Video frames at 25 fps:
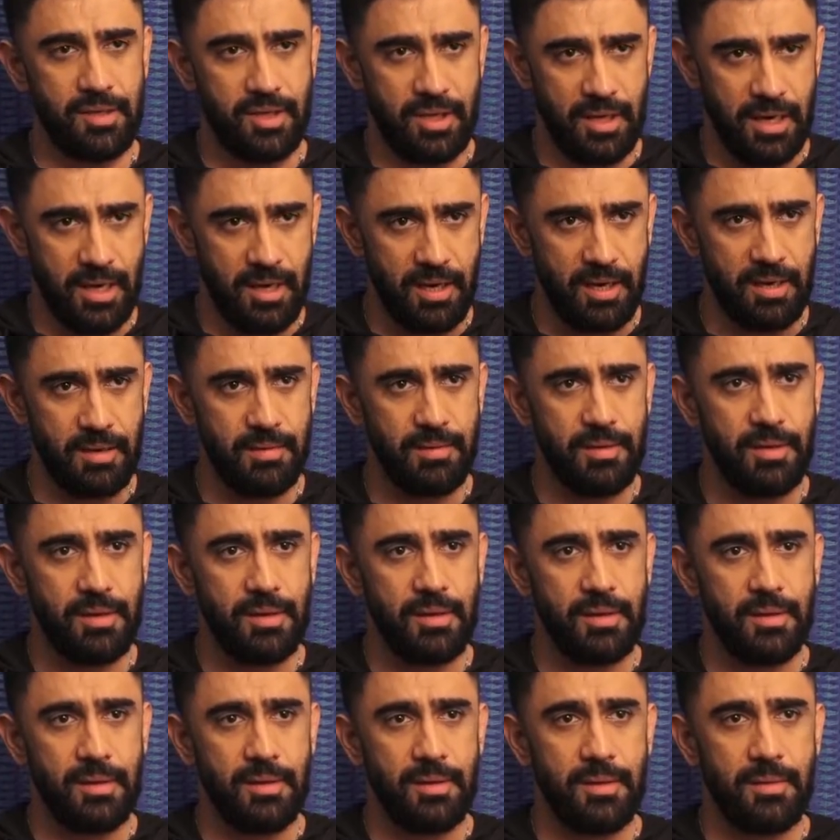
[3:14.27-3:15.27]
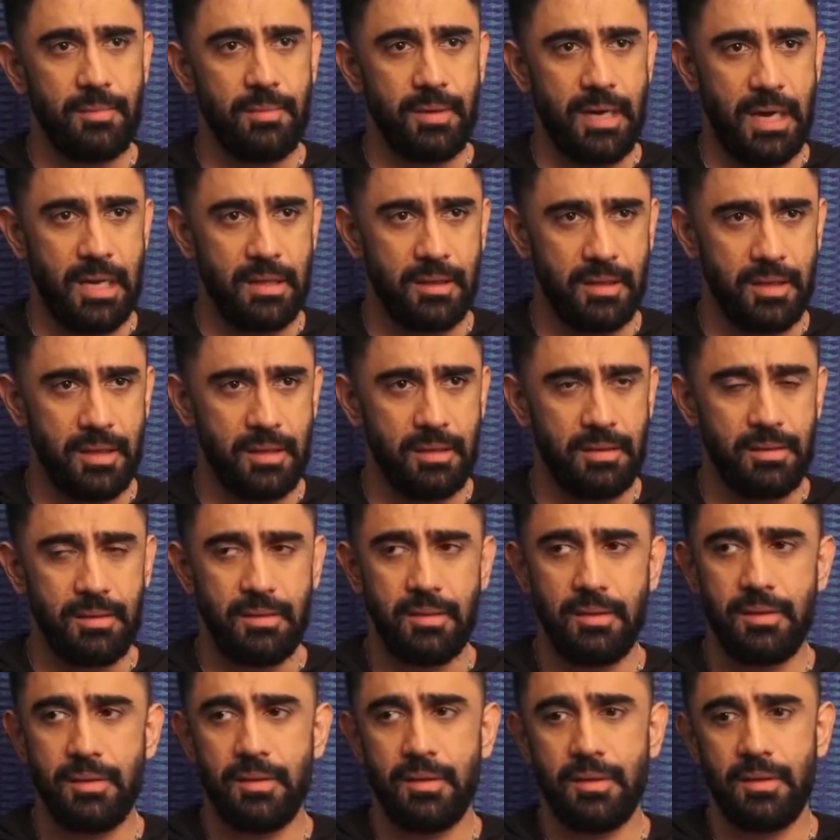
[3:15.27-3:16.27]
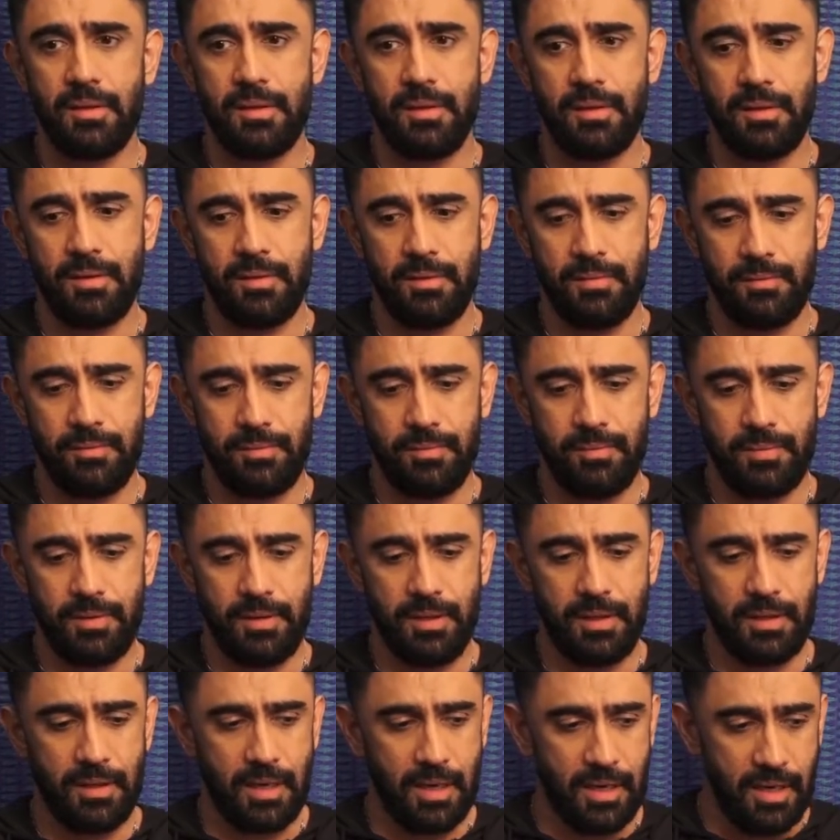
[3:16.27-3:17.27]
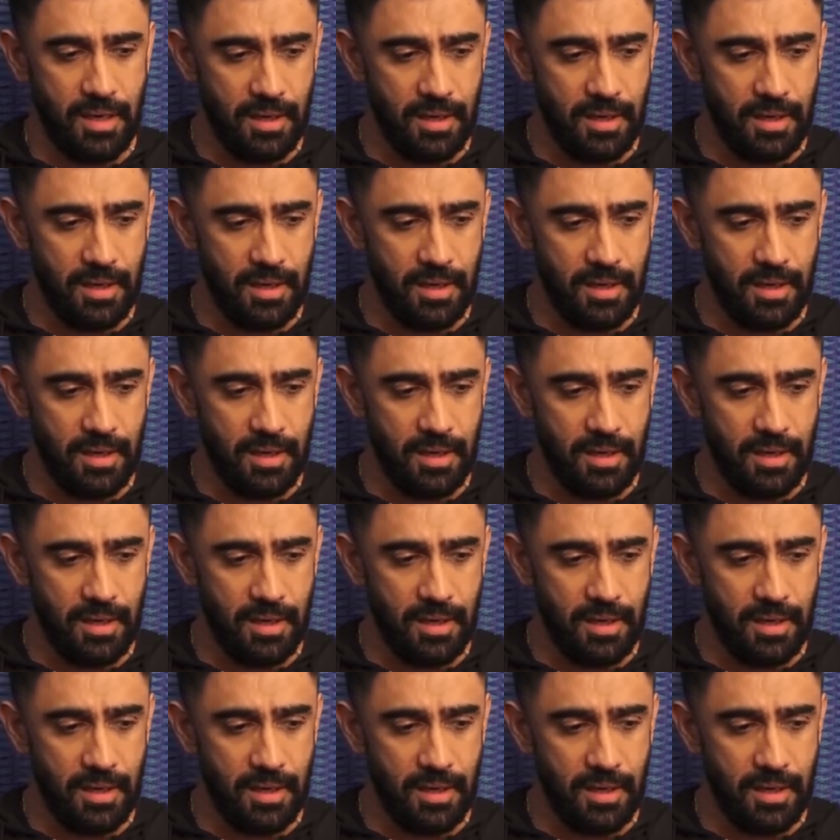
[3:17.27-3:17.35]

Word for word: शहर हैं प्रांत हैं